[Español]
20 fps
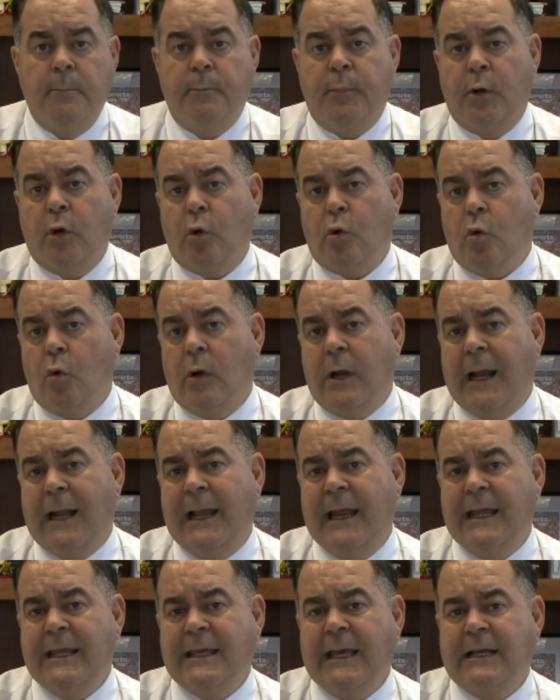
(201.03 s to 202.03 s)
Pero con la
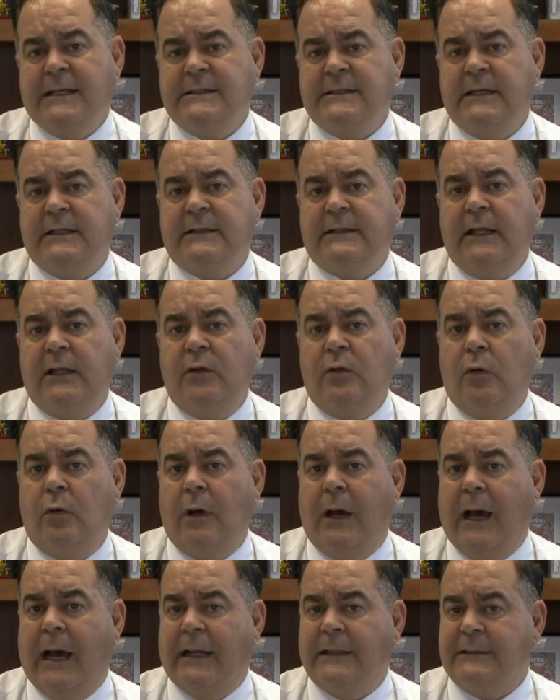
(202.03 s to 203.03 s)
ley que ha
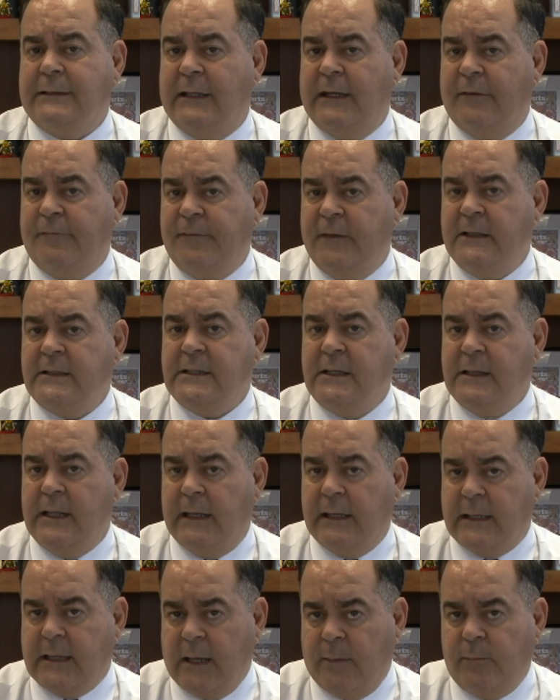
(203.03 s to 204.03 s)
existido hasta la fecha
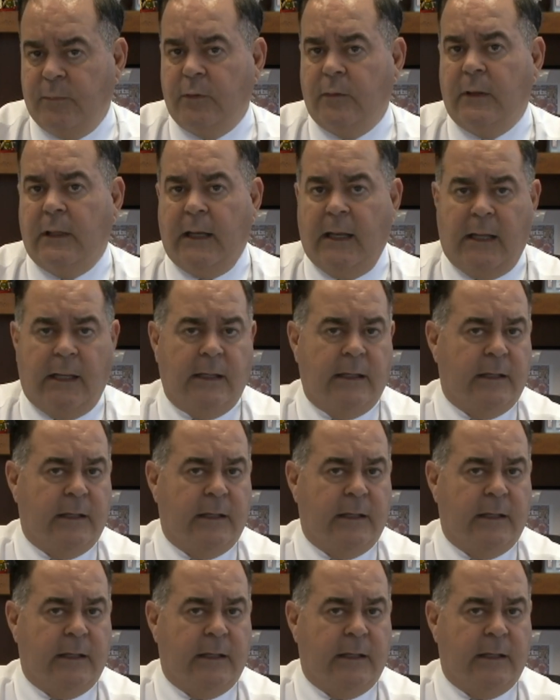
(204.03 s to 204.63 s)
del cambio de ley,